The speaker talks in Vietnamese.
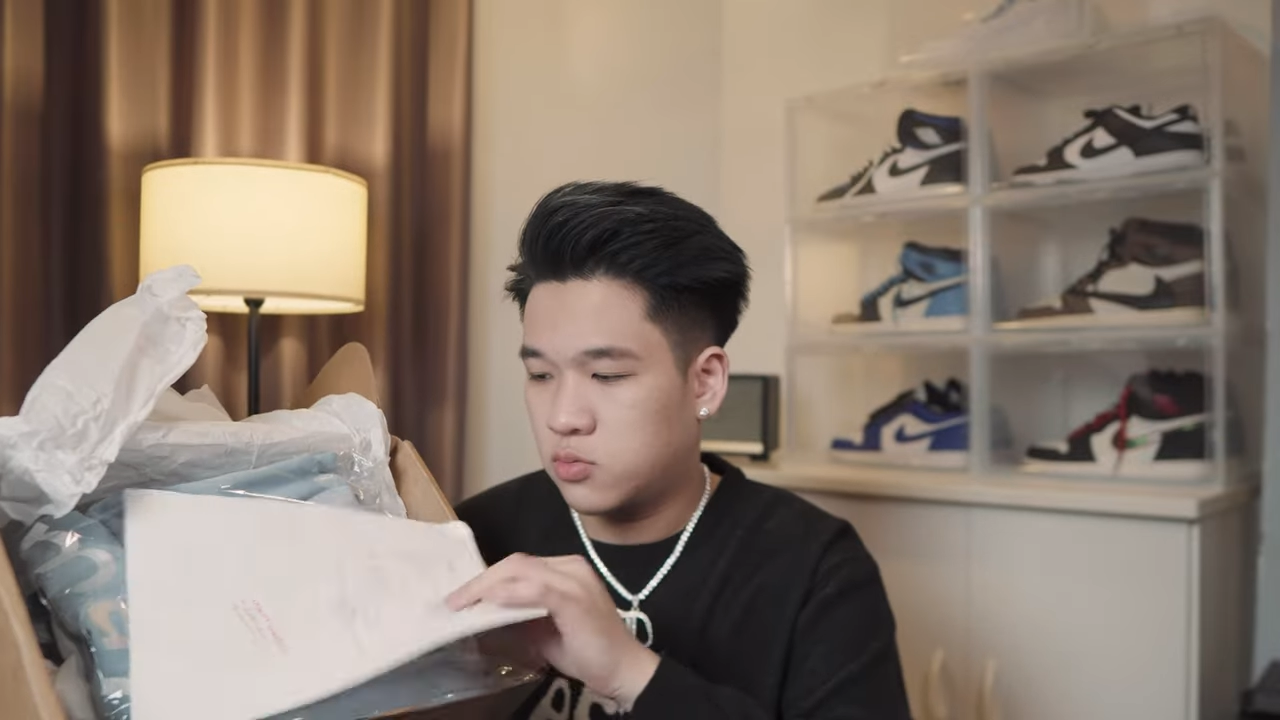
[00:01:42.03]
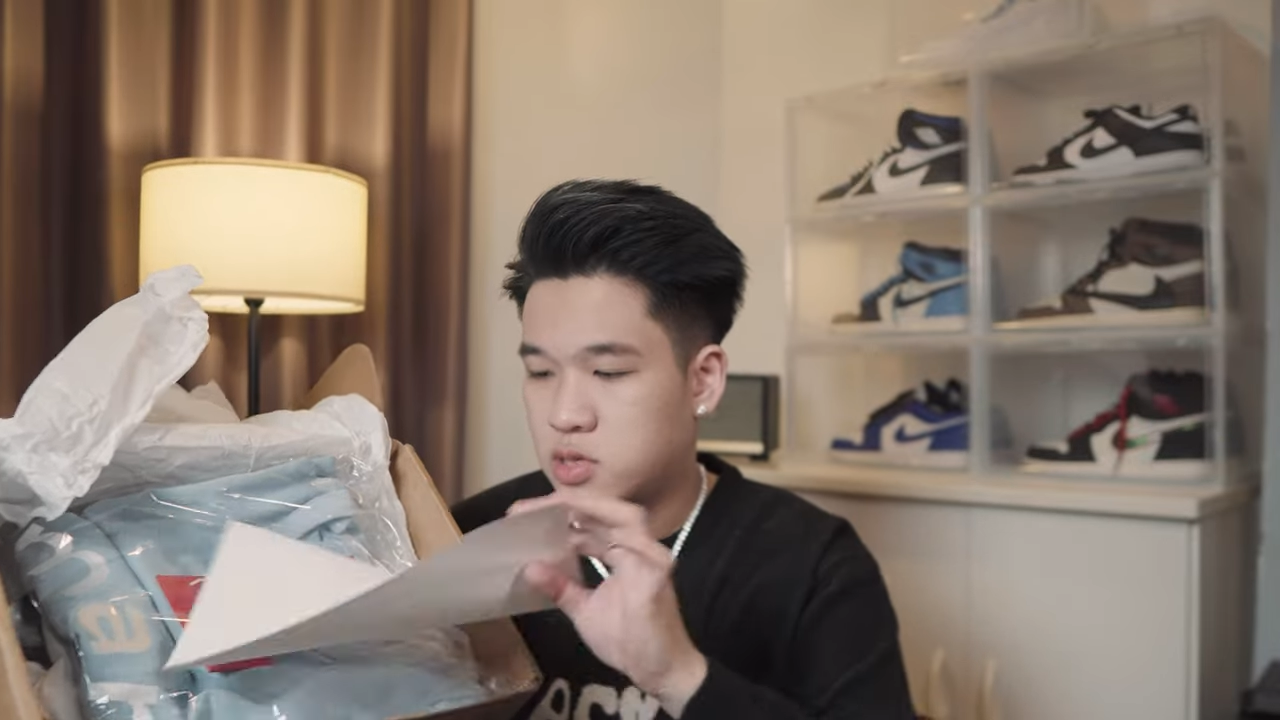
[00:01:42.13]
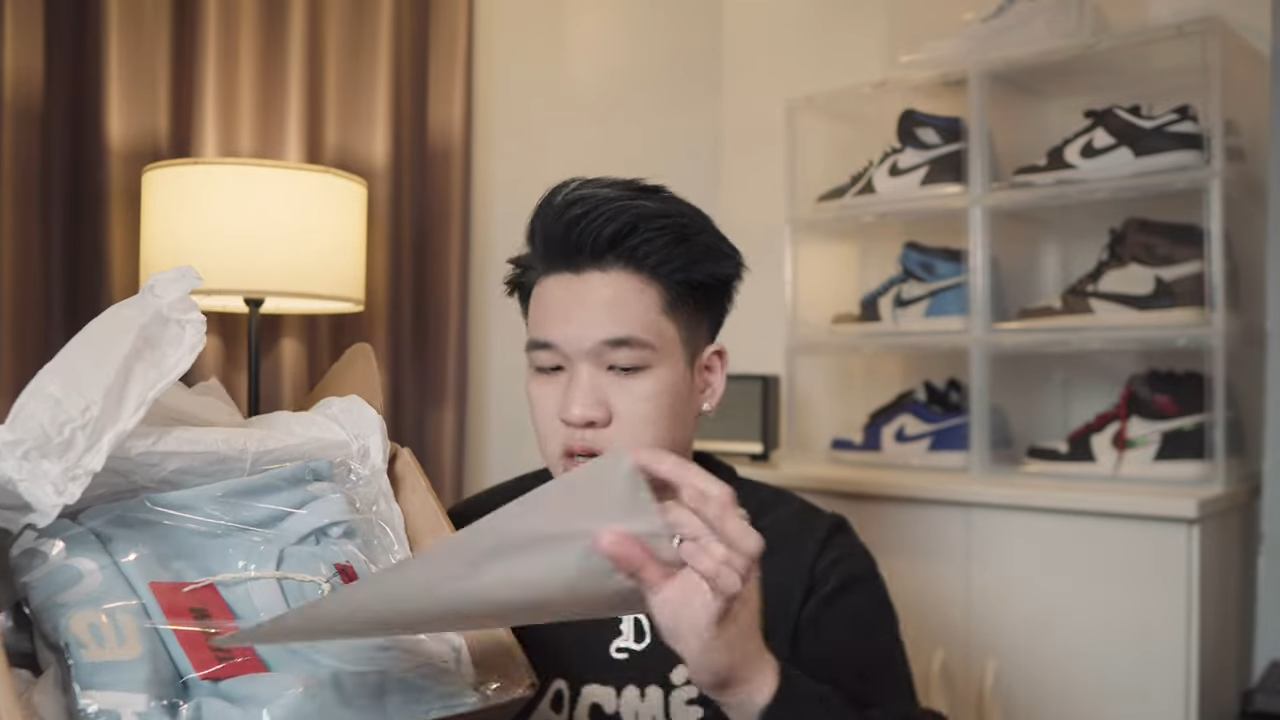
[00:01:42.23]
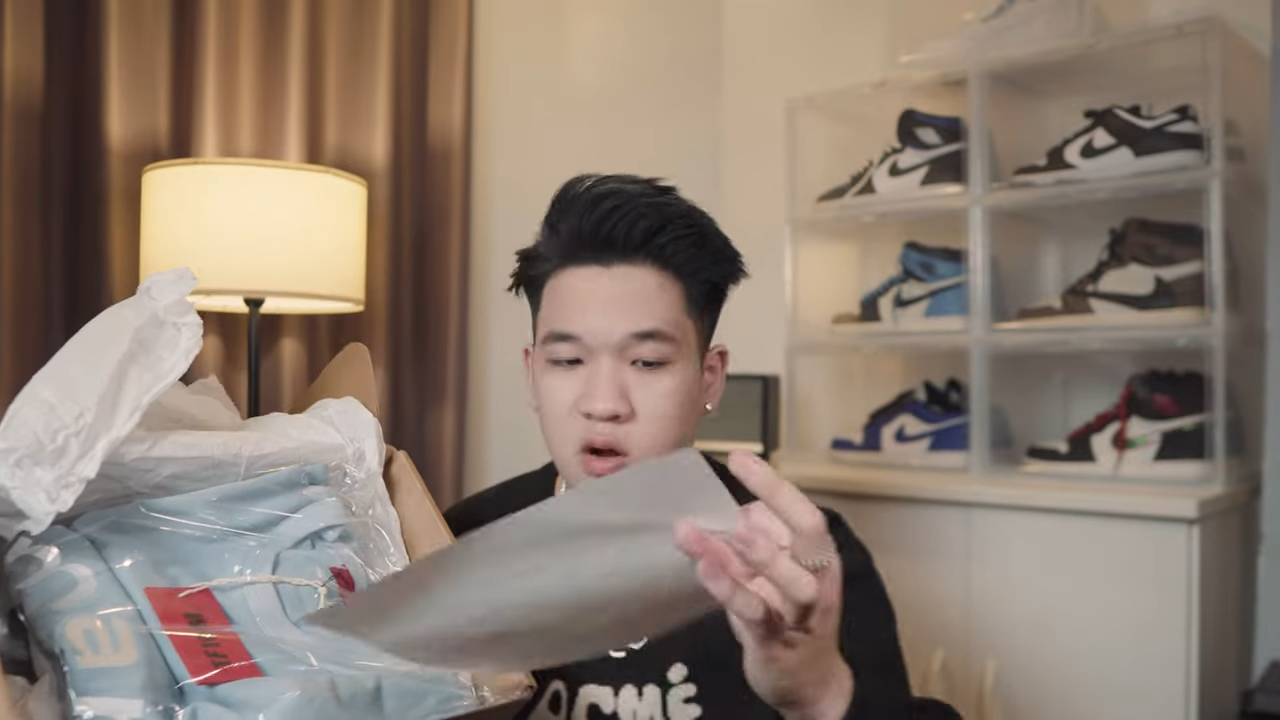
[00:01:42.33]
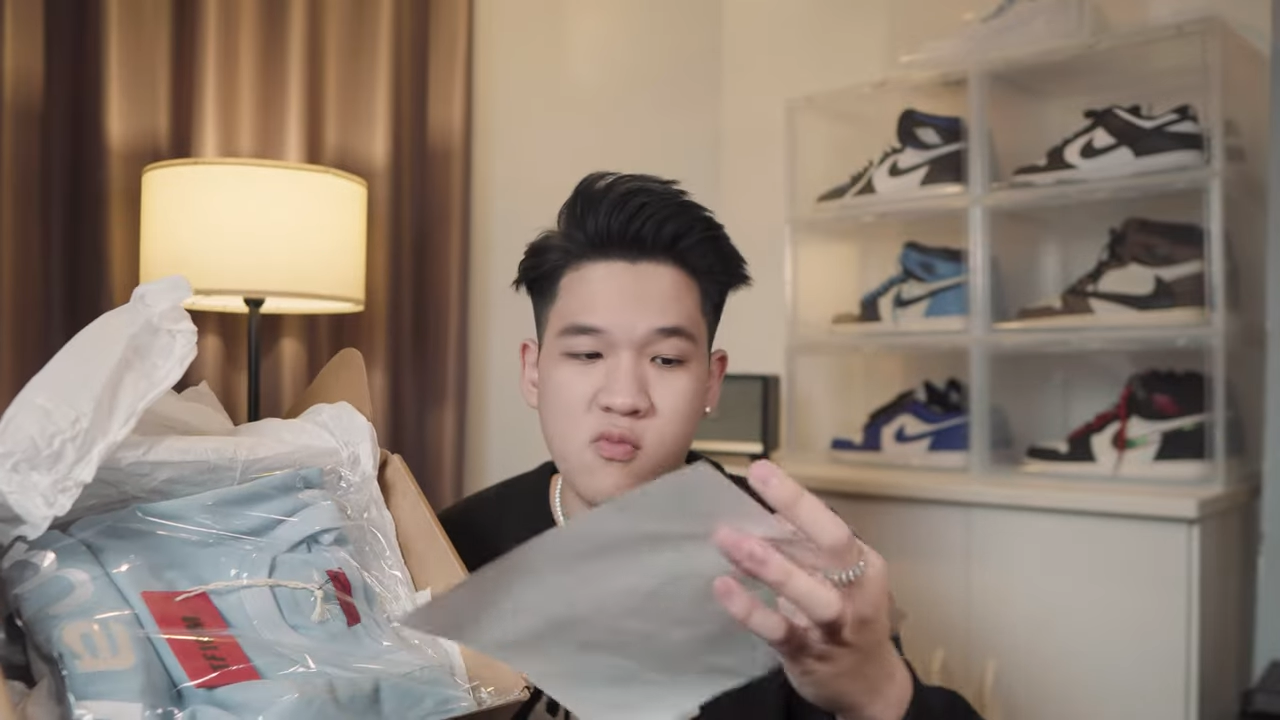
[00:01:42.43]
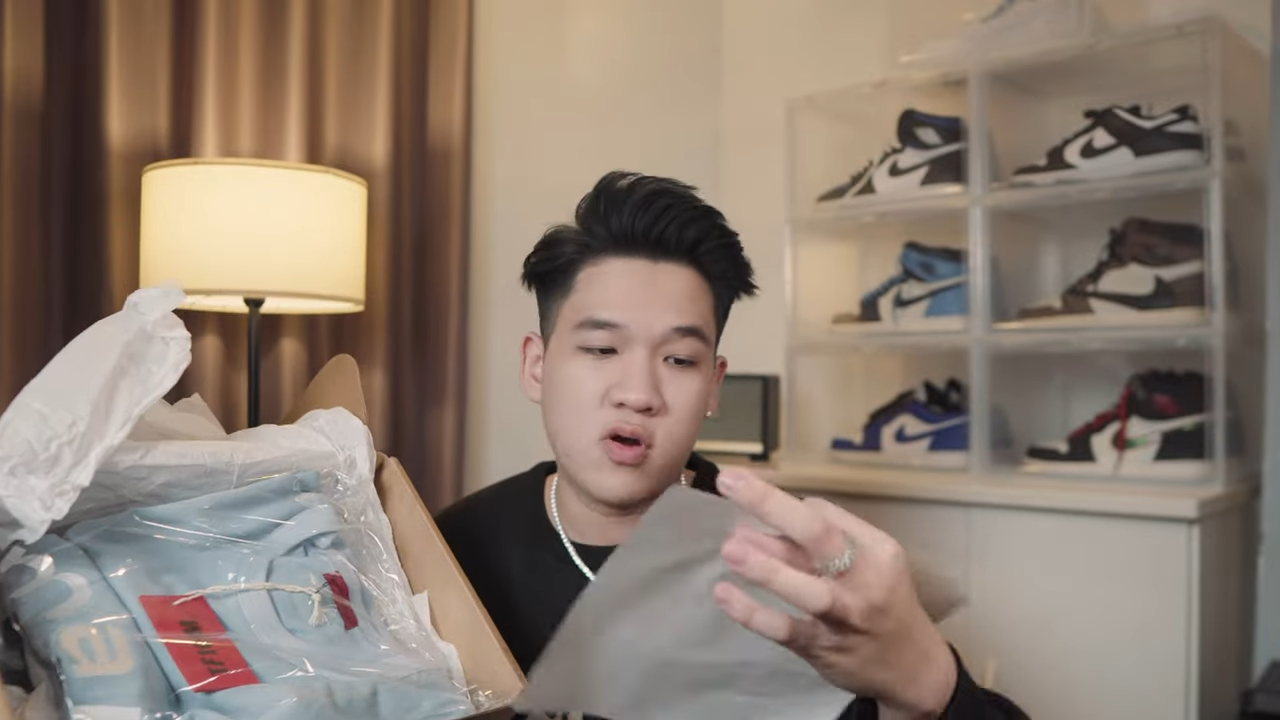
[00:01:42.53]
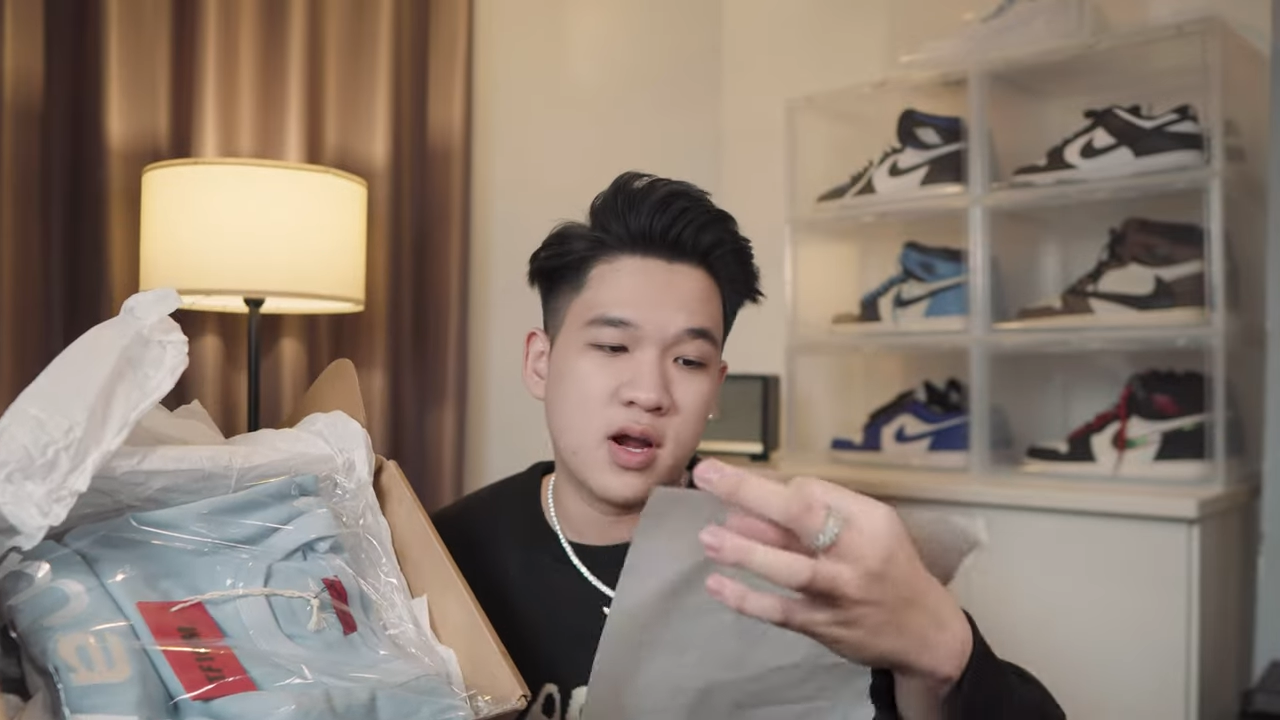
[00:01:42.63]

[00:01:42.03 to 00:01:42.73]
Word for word: chúng ta sẽ có một